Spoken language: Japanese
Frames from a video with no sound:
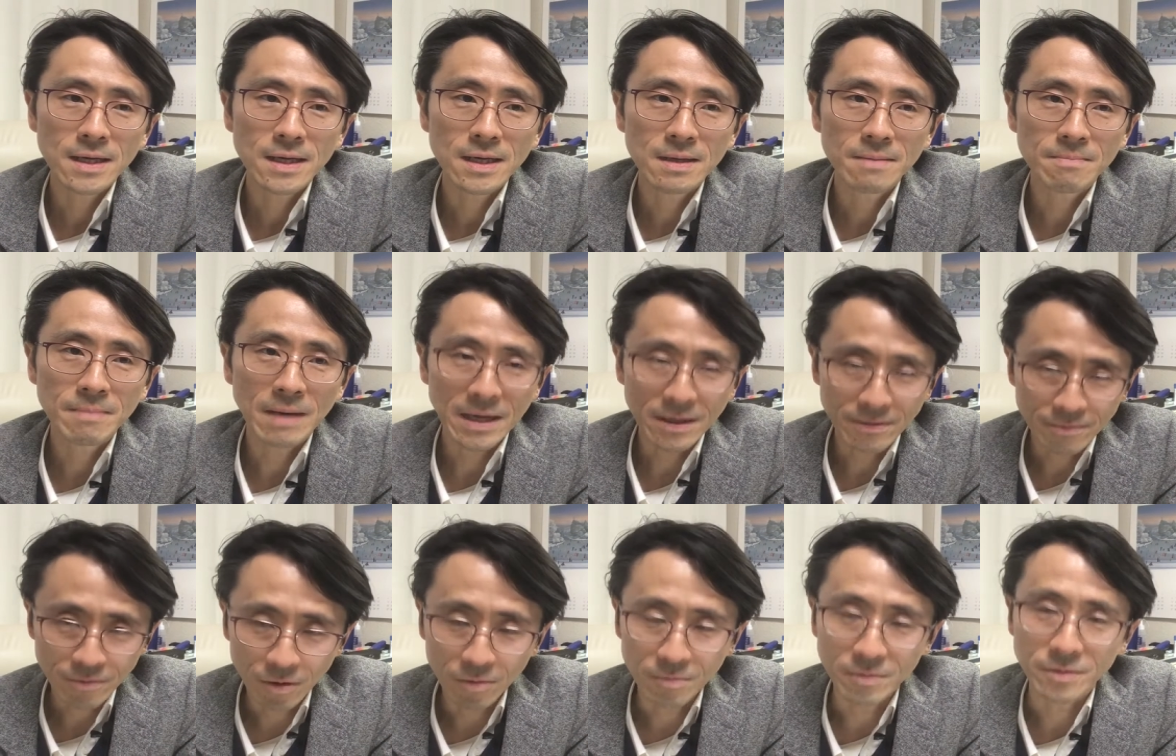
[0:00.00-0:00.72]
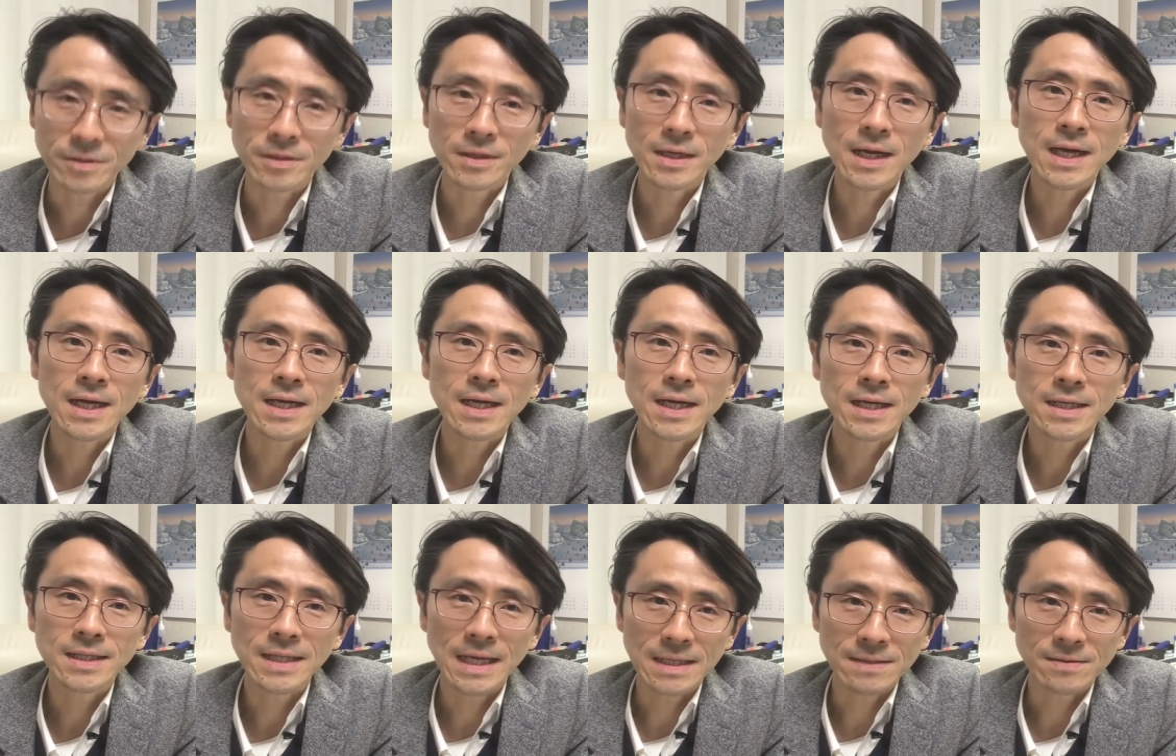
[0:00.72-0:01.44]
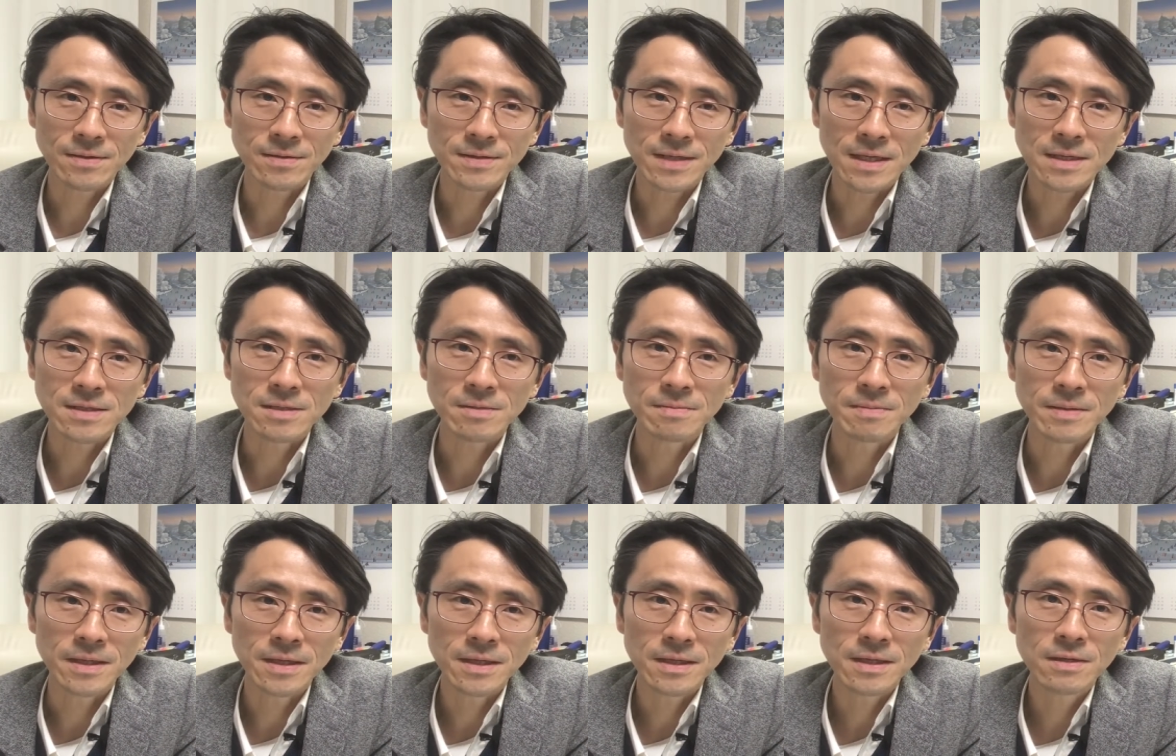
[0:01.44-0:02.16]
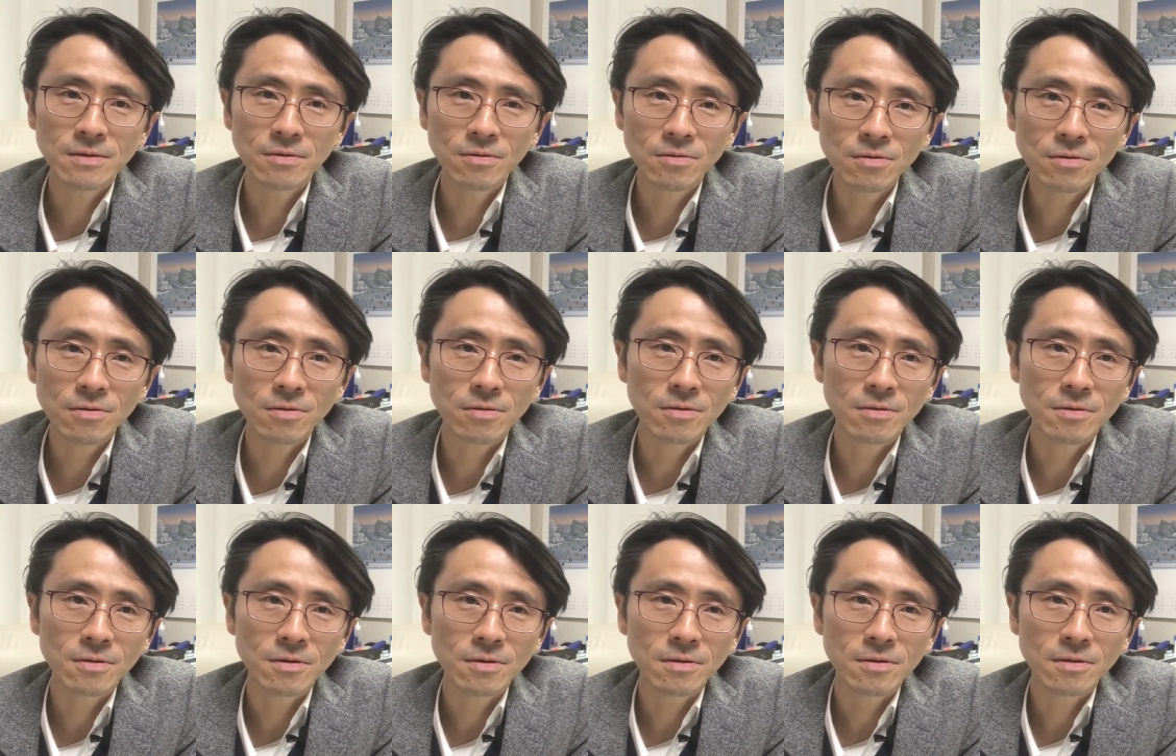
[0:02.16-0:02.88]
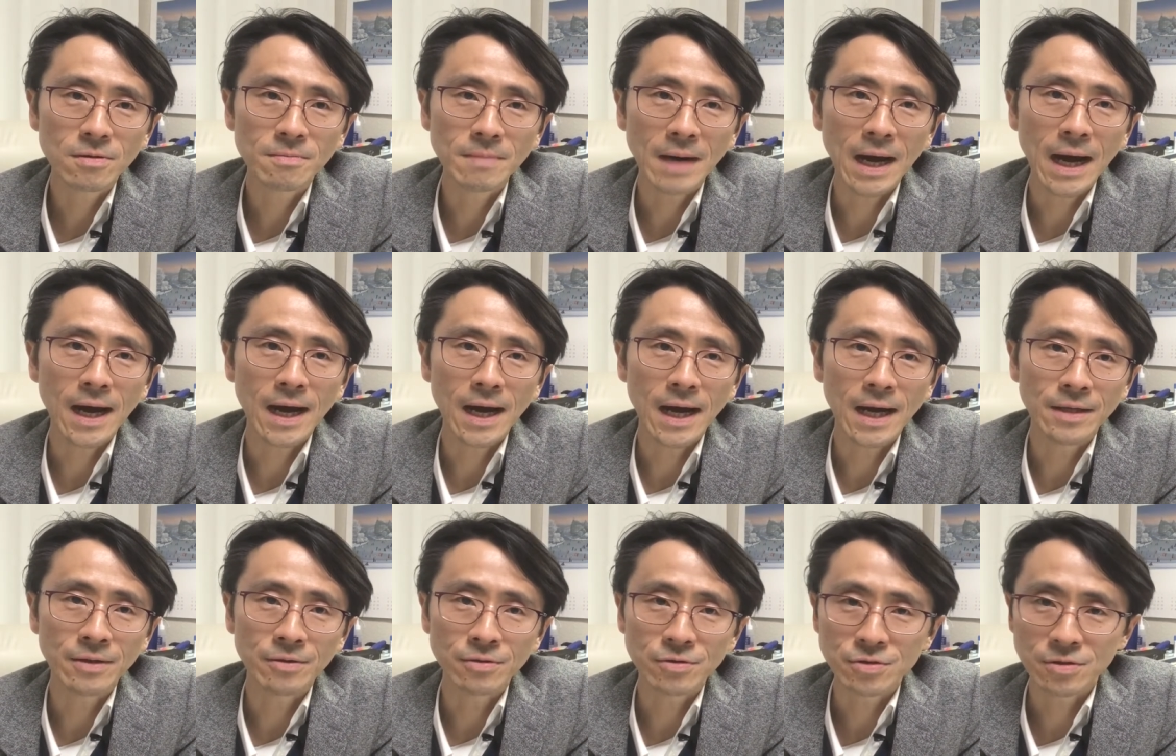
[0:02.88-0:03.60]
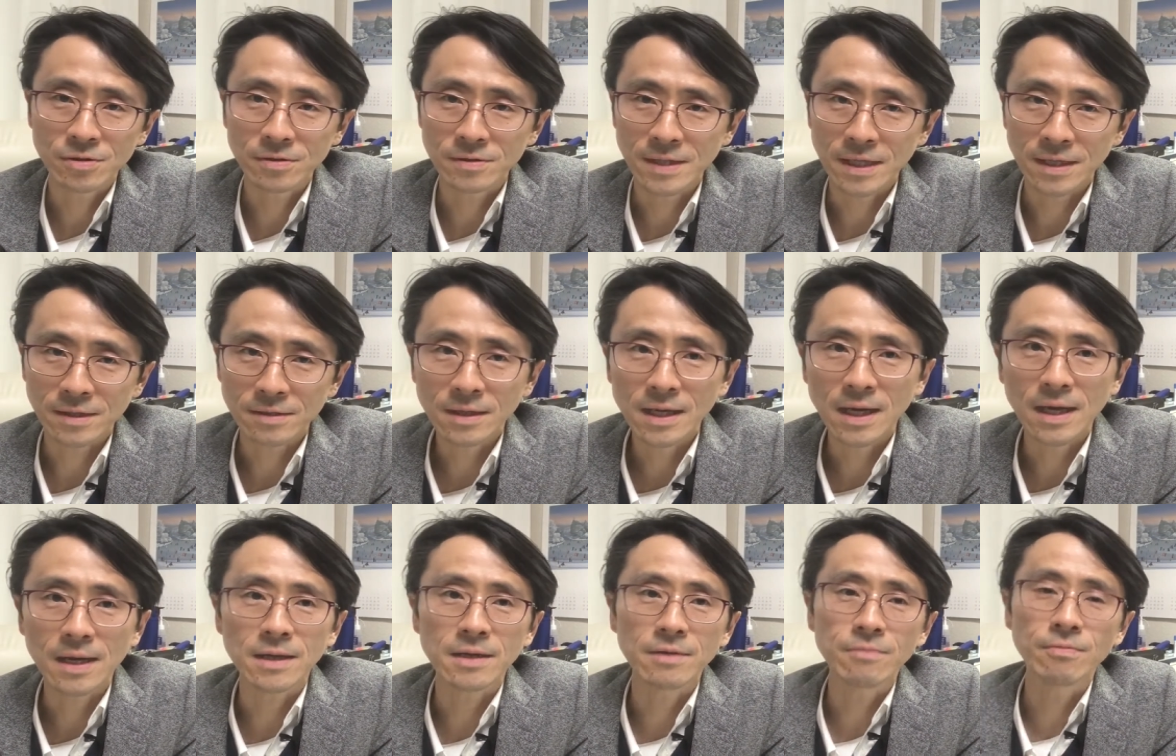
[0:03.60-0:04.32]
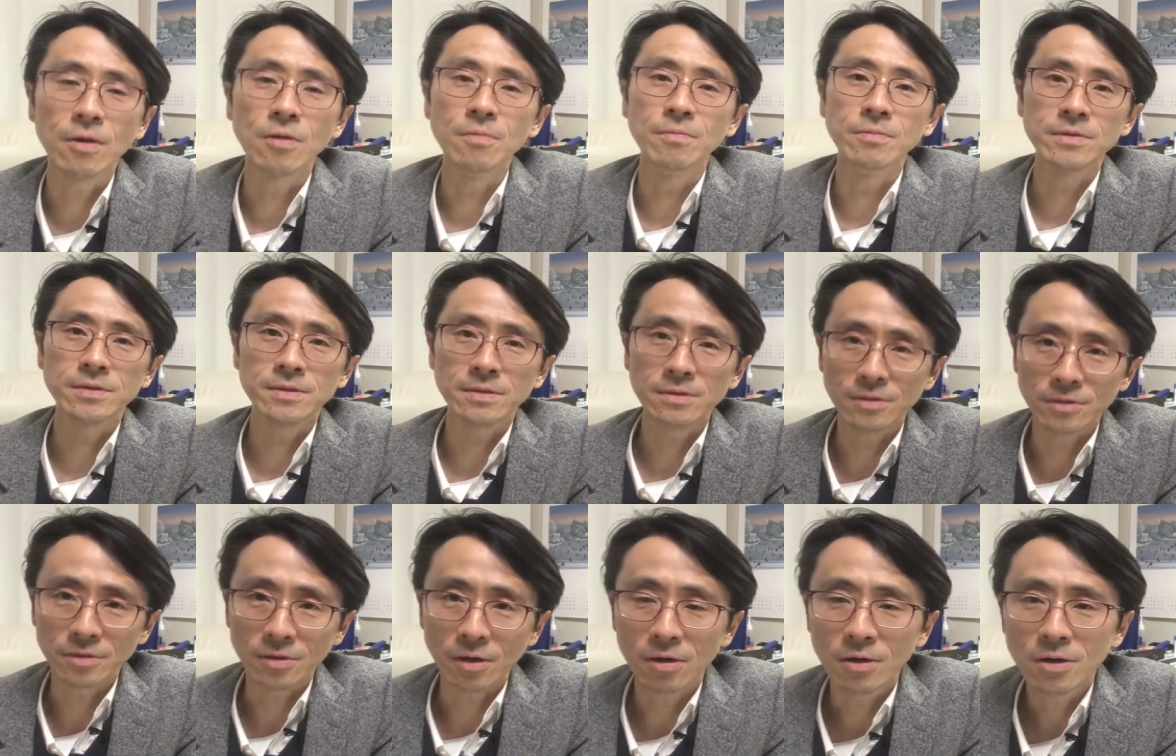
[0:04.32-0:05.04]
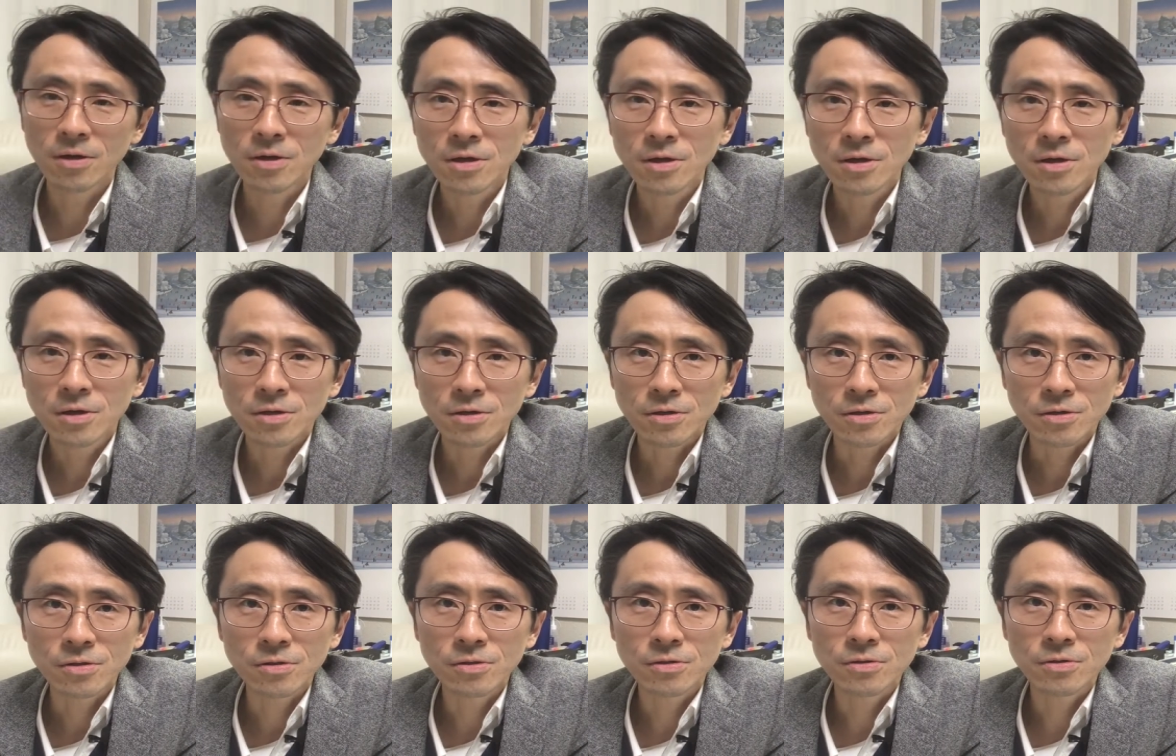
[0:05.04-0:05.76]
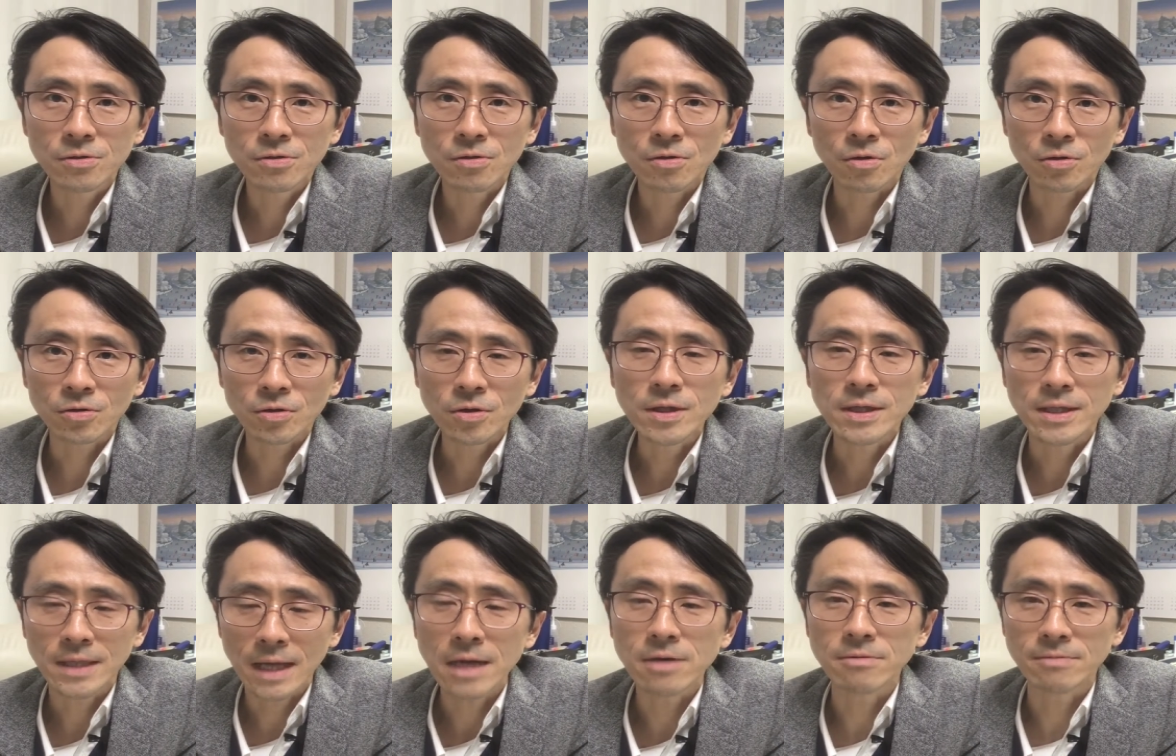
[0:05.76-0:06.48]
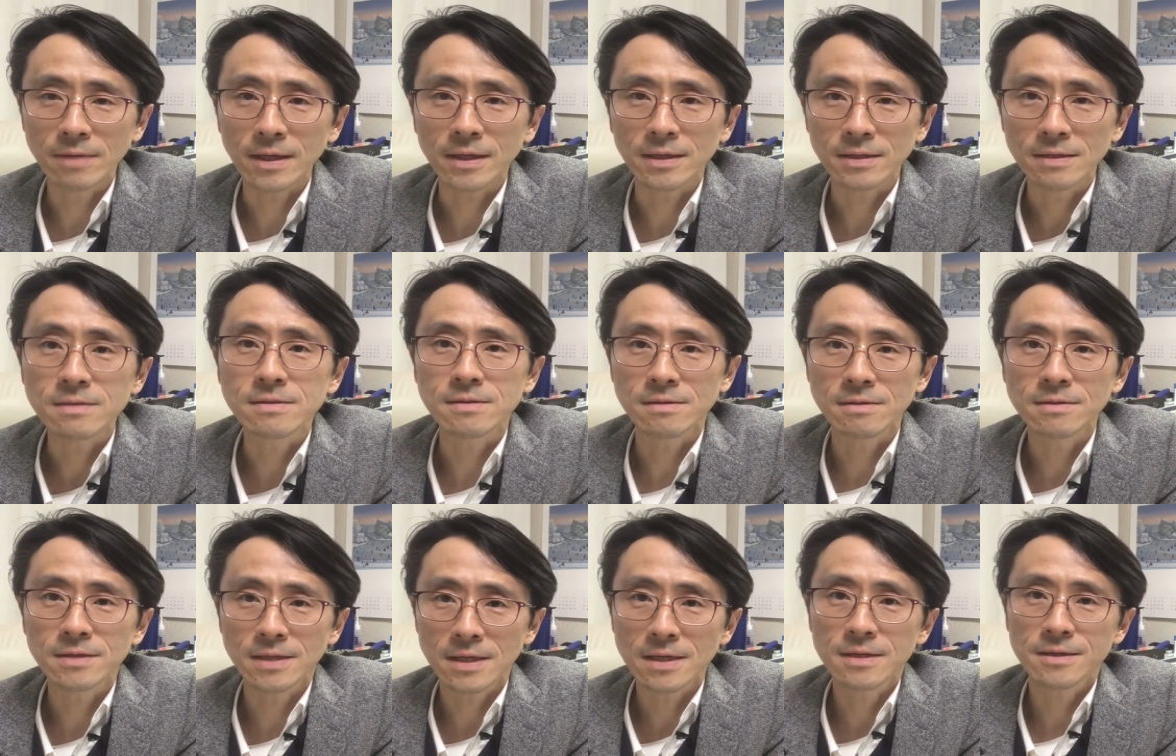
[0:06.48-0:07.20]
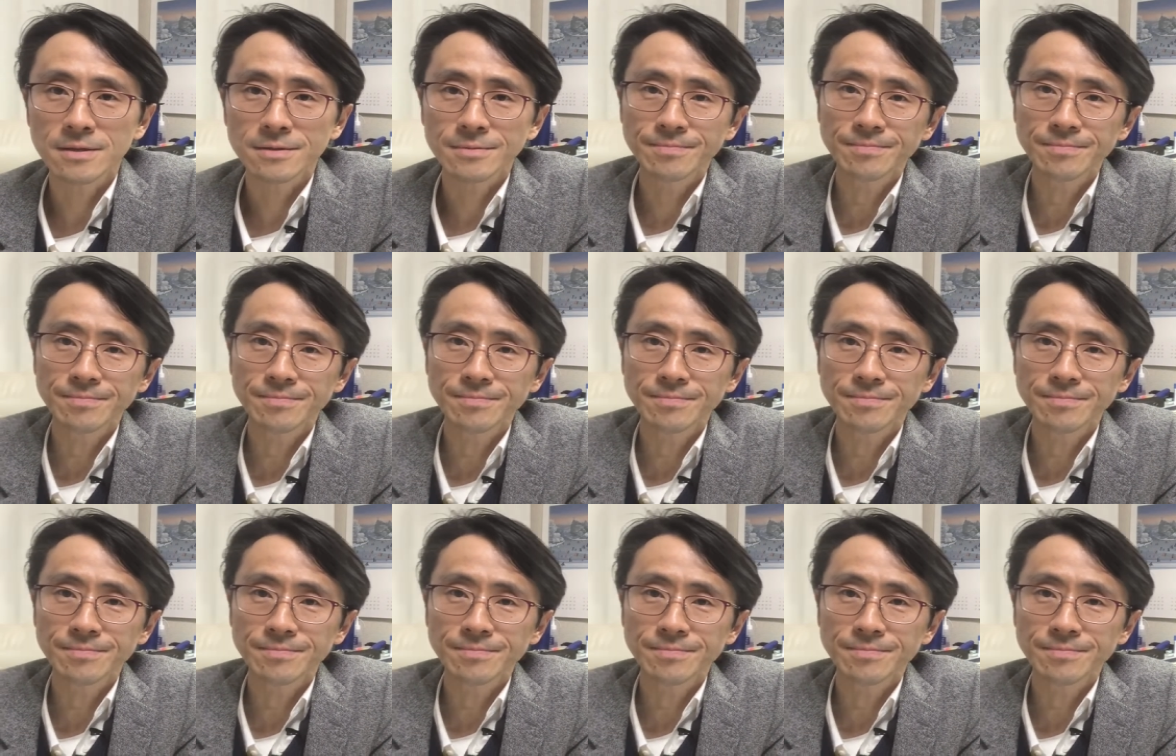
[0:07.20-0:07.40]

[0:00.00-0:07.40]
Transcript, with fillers: まあ、リフォームっていうか内装設備を、まあ、あの修繕っていうかリフォームするということになるわけですよね。